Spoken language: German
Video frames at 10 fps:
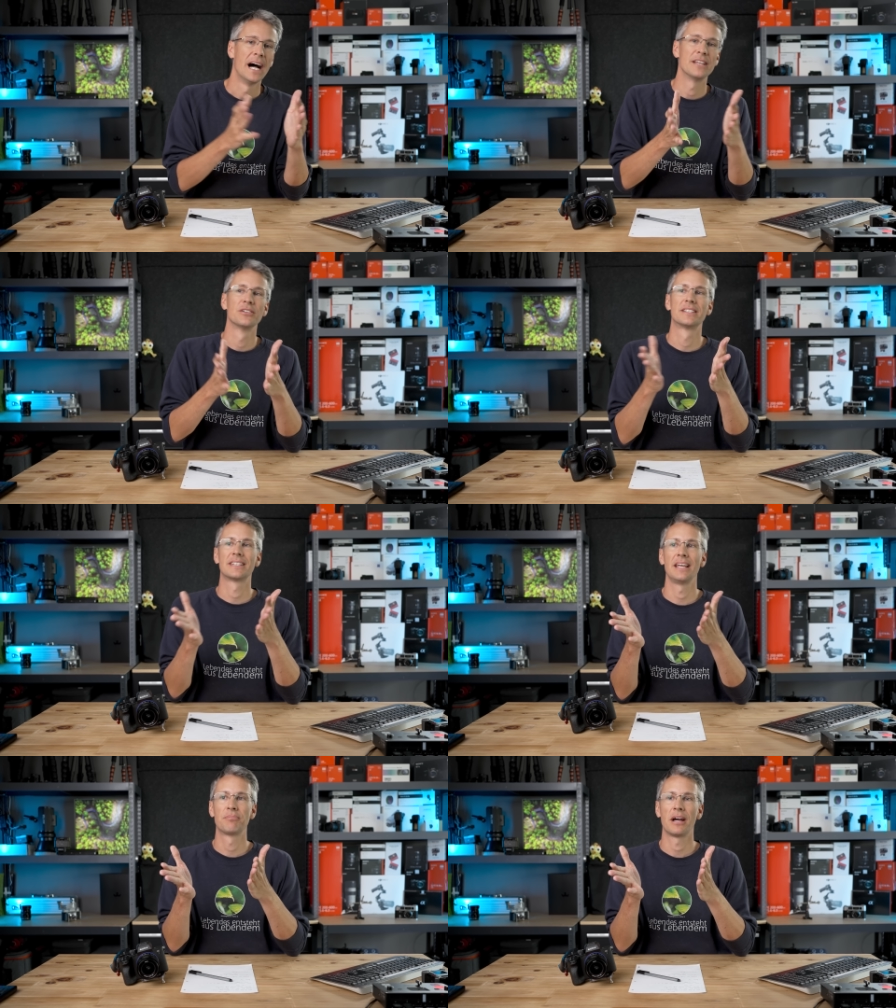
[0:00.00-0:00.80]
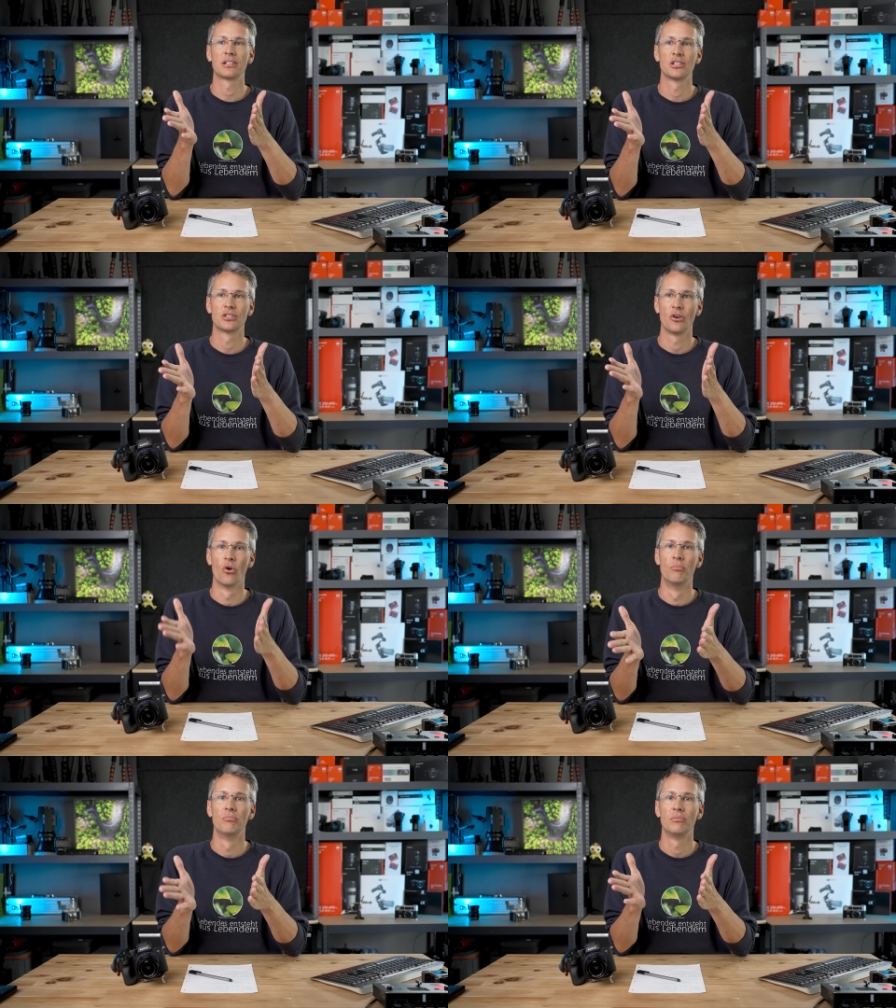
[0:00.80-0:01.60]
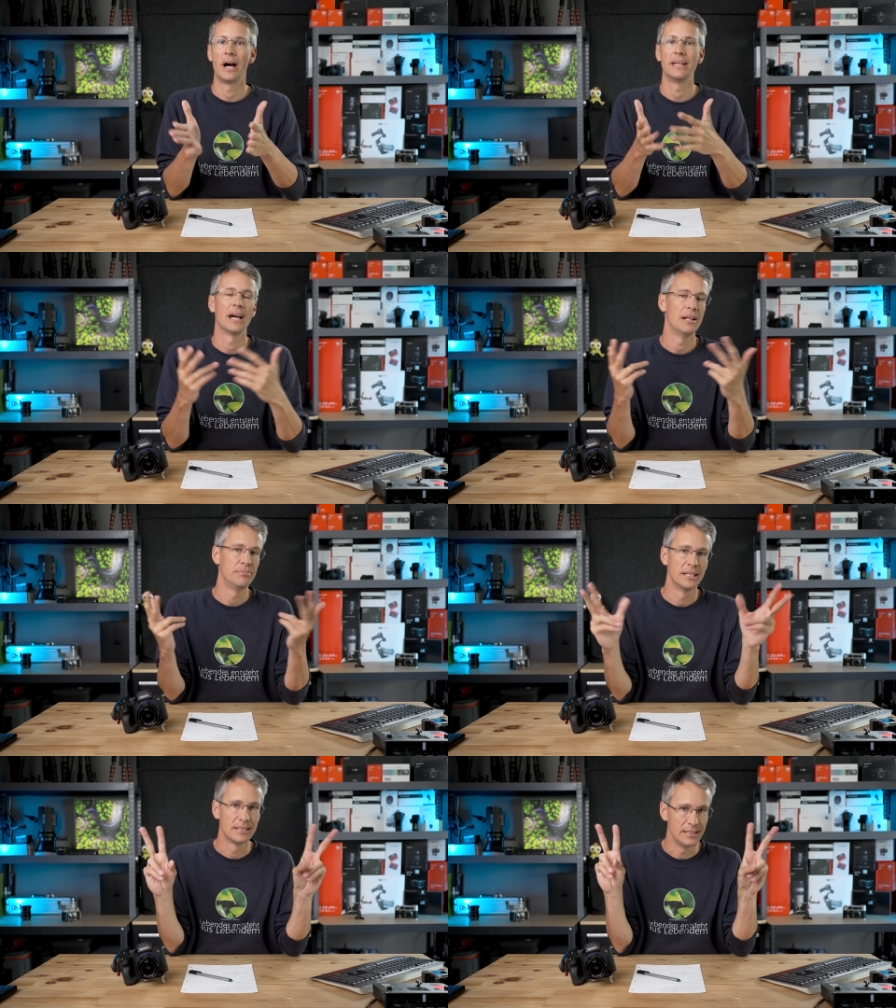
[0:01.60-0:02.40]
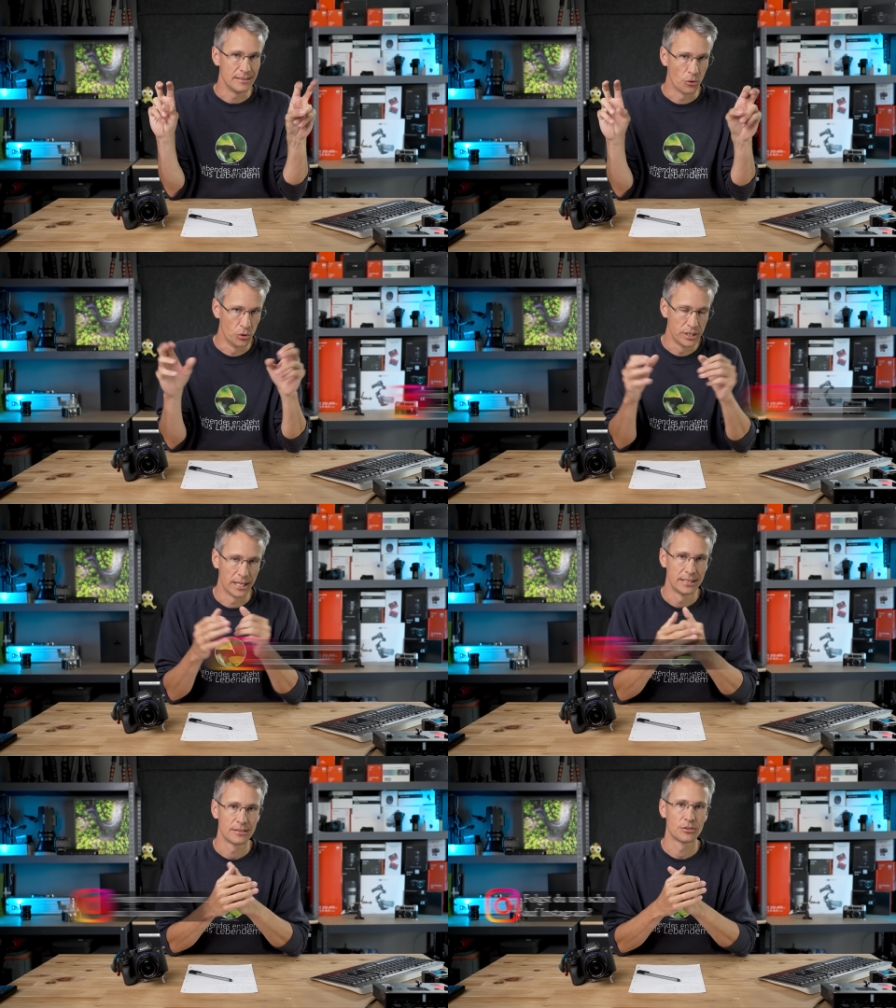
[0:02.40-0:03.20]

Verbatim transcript: Also es geht praktisch um eine halbierte ISO 100